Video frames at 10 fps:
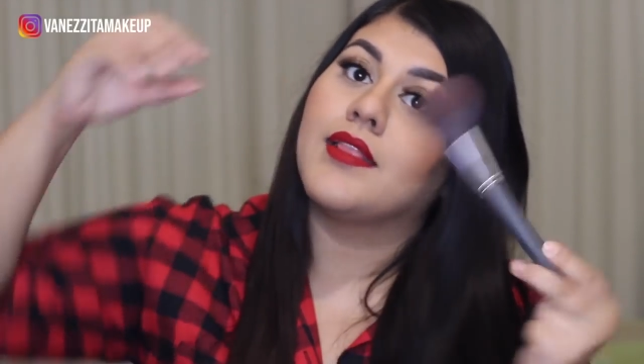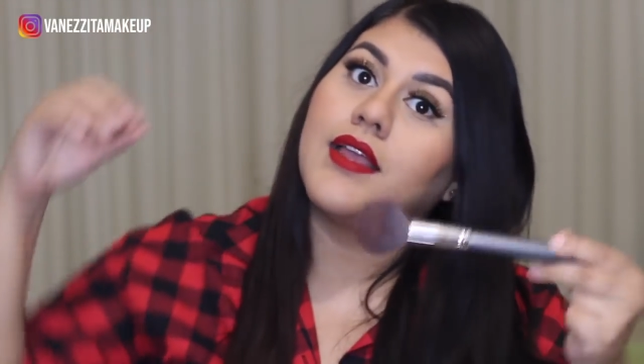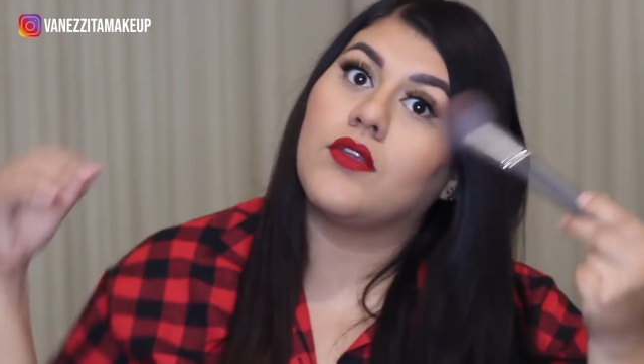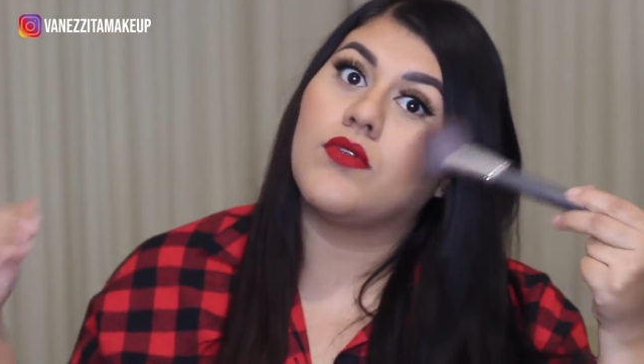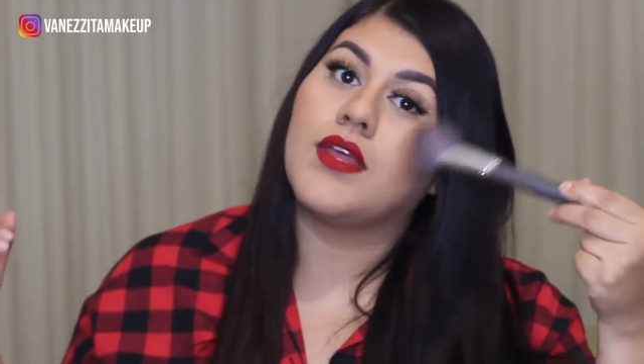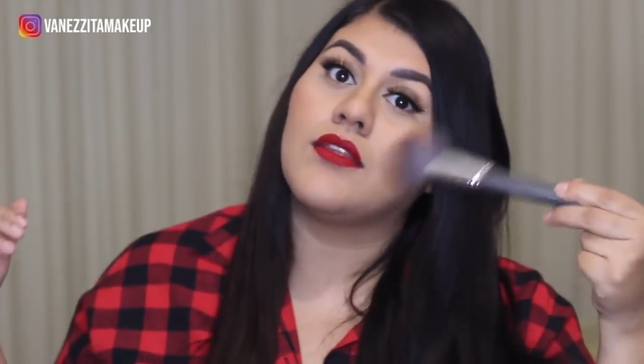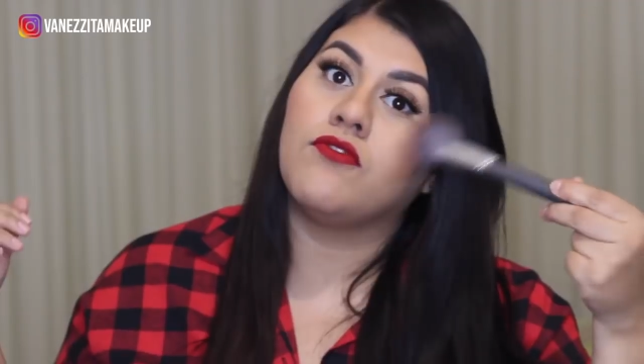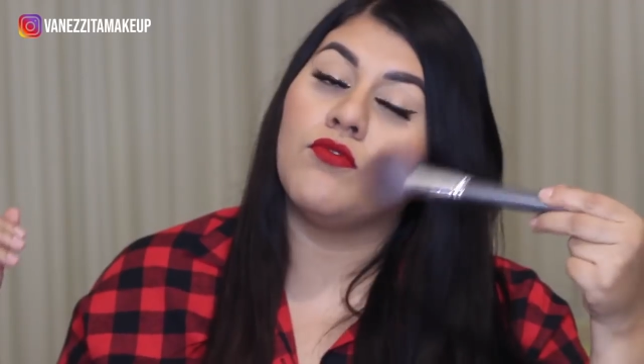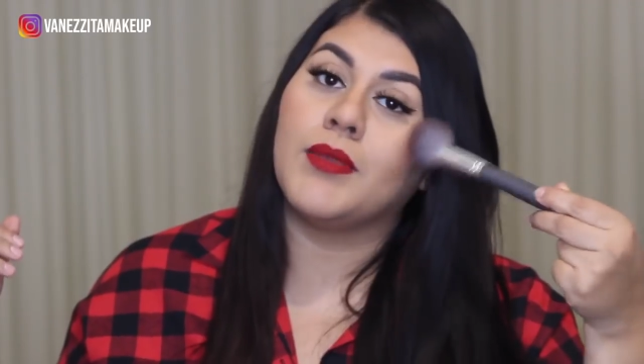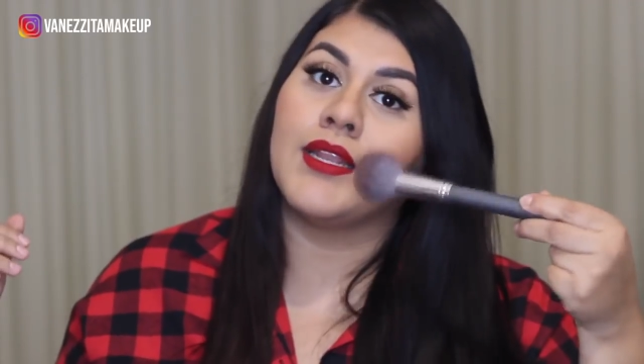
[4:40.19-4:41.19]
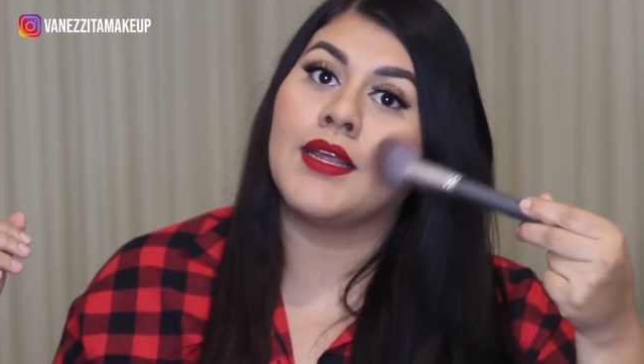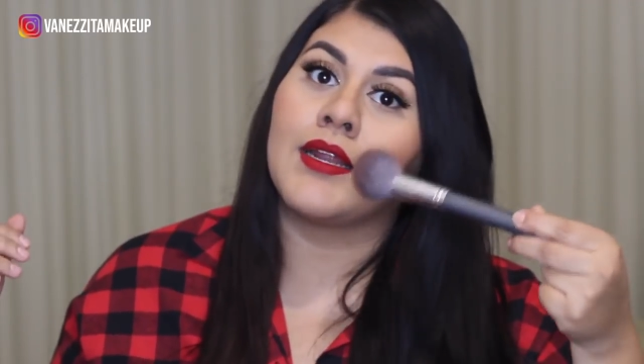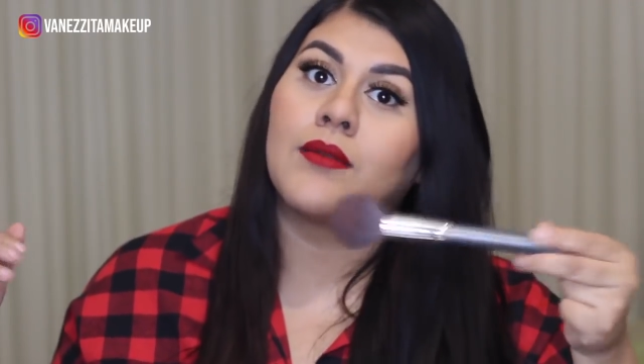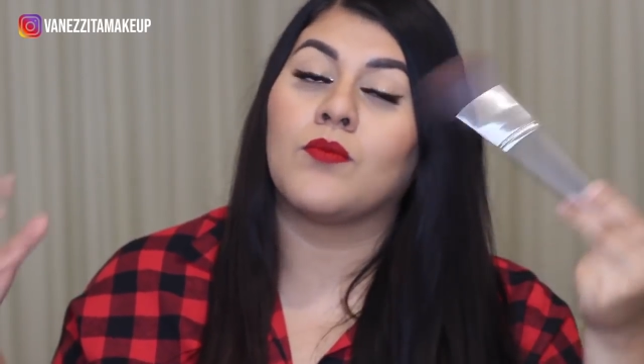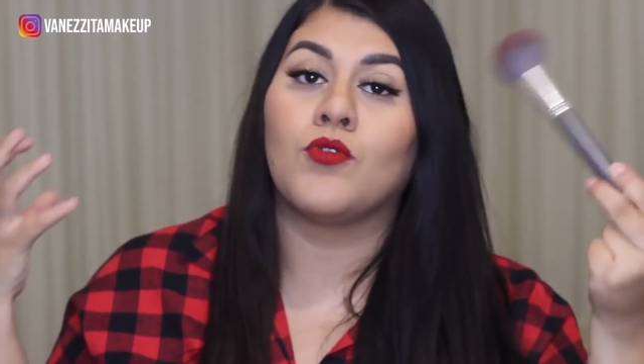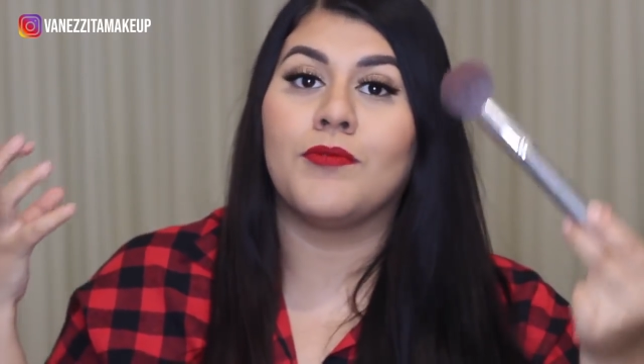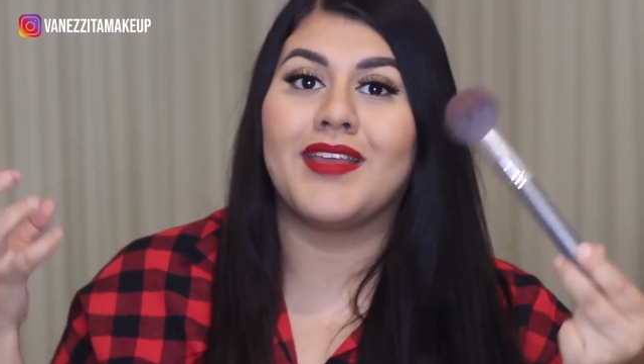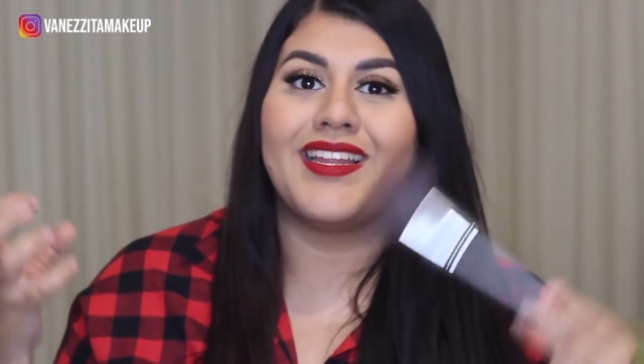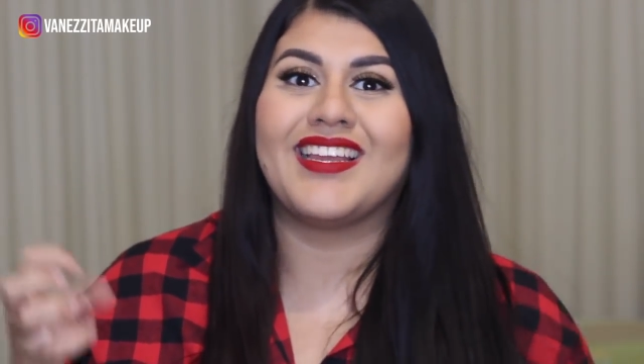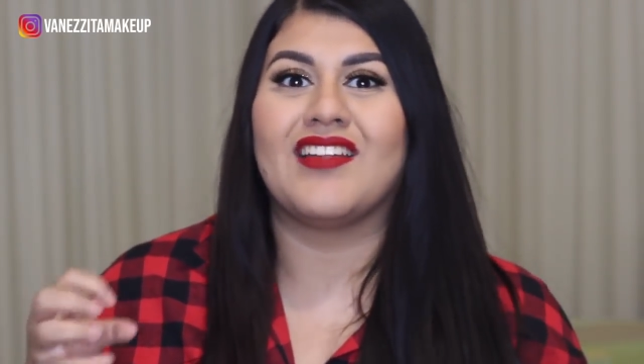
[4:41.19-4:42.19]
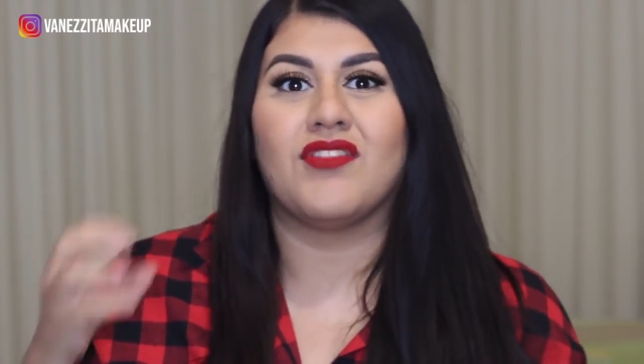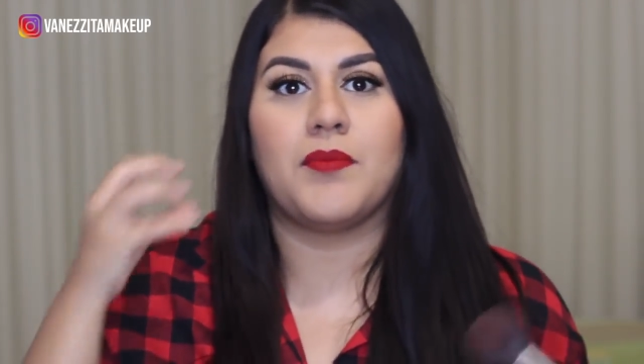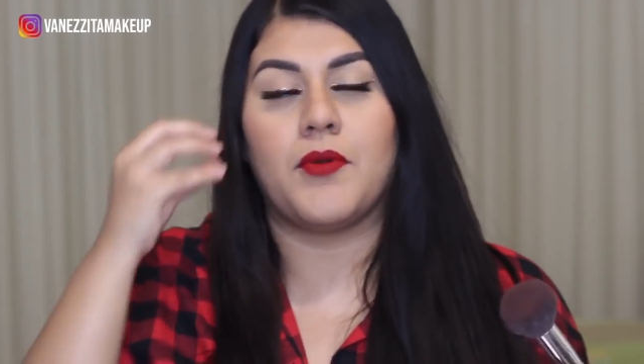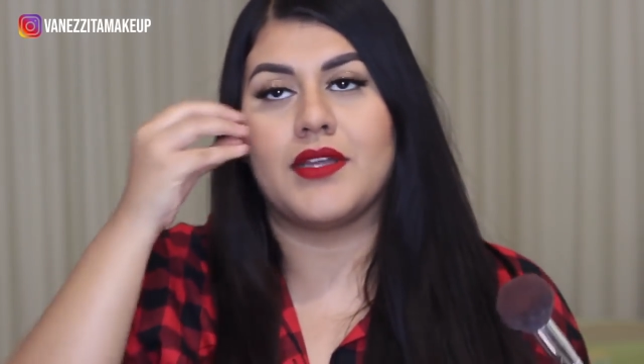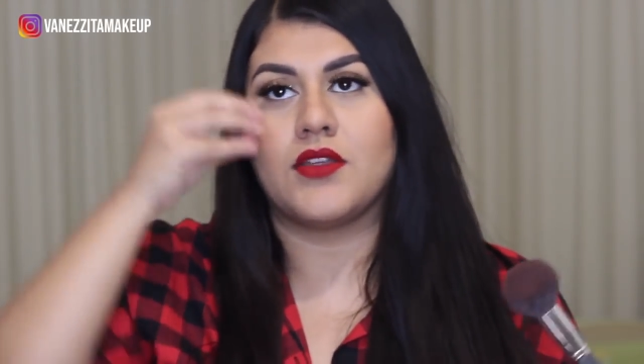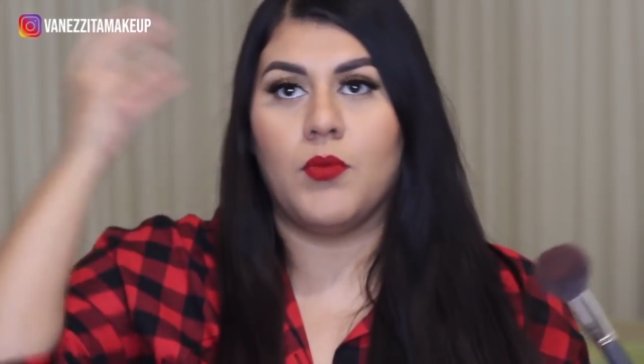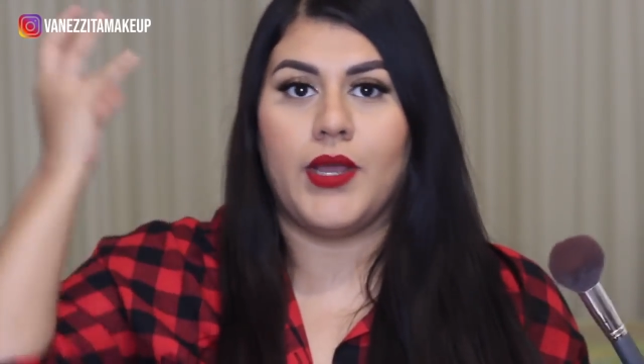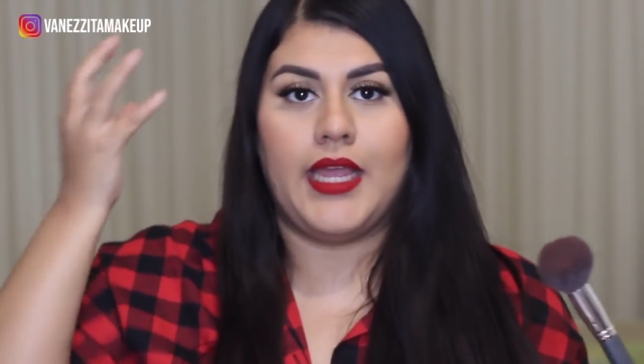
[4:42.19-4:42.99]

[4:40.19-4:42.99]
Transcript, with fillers: te ayuda a difuminar muy bien y que no te pongas como